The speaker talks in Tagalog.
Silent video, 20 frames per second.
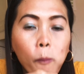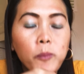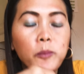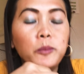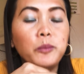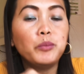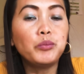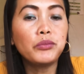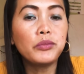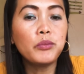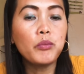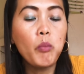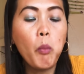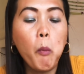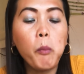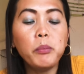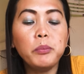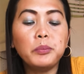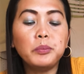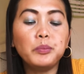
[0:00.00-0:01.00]
Mm,
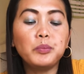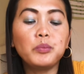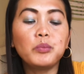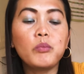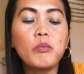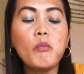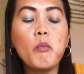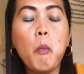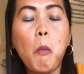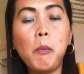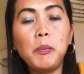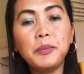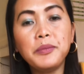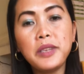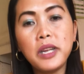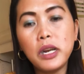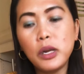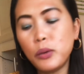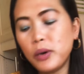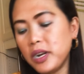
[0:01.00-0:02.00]
mm,
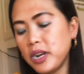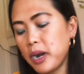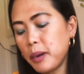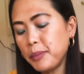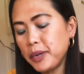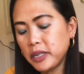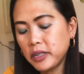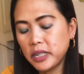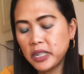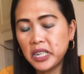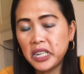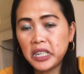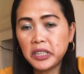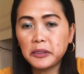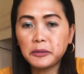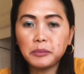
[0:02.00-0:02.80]
dalawa namin yung anak.